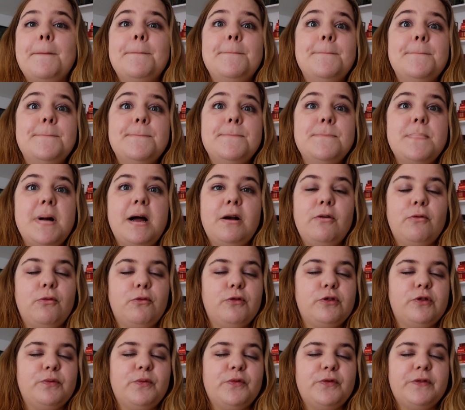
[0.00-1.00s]

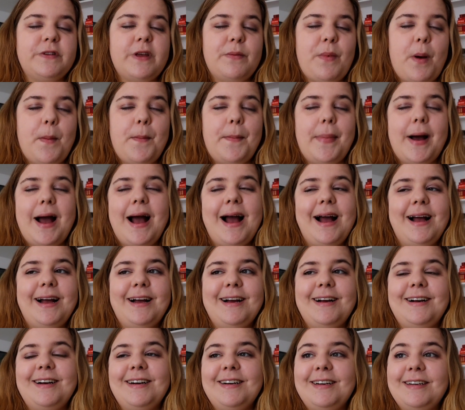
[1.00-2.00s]
Malheureusement, ça va
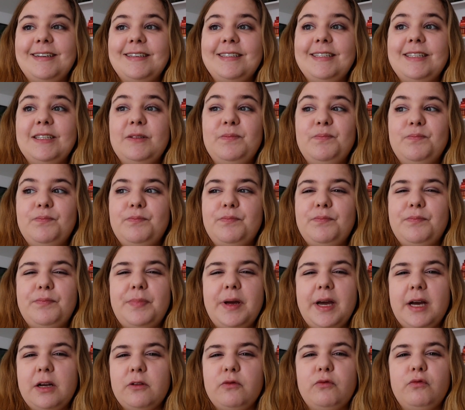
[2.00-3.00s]
pas
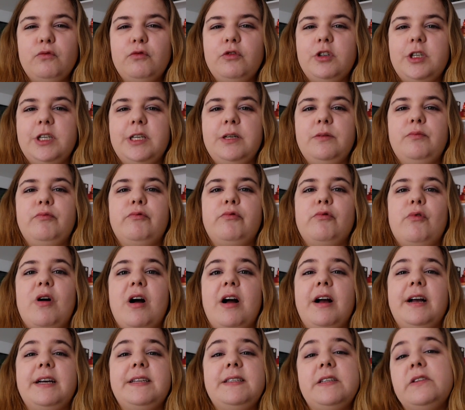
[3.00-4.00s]
touché Pour
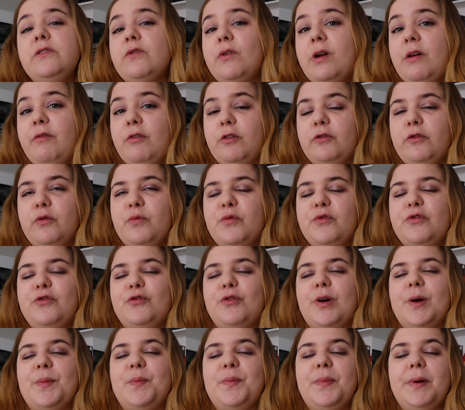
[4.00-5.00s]
un récit sur l'avortement,
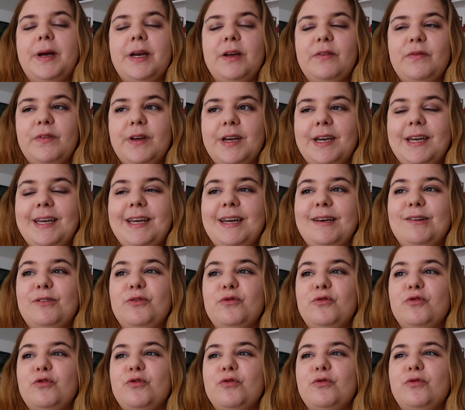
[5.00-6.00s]
j'aurais préféré
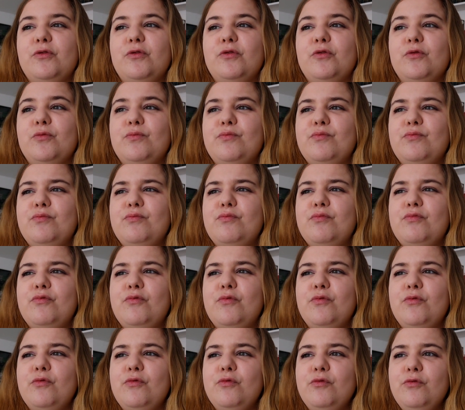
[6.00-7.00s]
quelque chose de
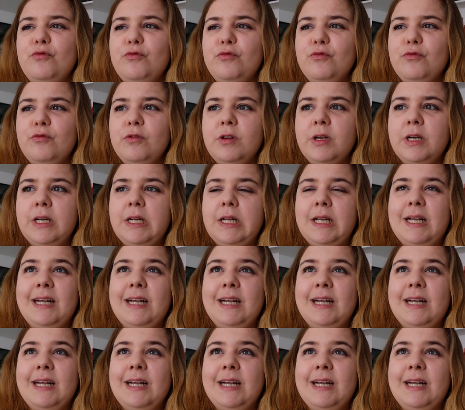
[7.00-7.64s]
plus